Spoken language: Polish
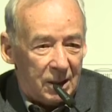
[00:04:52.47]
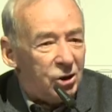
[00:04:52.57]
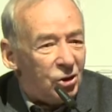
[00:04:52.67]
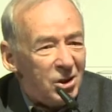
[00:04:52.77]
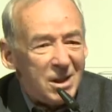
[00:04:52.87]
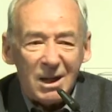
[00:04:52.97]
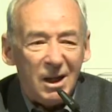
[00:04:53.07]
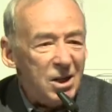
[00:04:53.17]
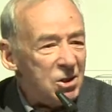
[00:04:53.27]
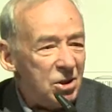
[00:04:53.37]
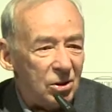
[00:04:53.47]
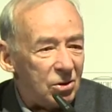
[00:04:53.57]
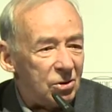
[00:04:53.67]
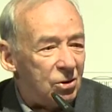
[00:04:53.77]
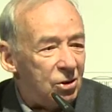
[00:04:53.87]
I to niezależnie
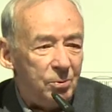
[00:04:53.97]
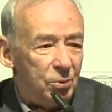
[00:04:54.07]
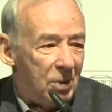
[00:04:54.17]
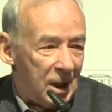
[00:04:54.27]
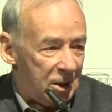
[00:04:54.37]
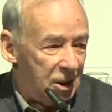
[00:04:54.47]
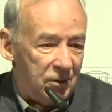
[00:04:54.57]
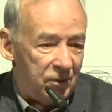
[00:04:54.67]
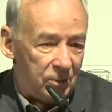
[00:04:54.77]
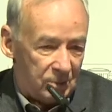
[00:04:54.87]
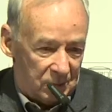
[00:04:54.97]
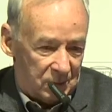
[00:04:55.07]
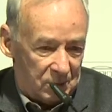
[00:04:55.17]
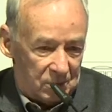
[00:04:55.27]
od typu archiwum,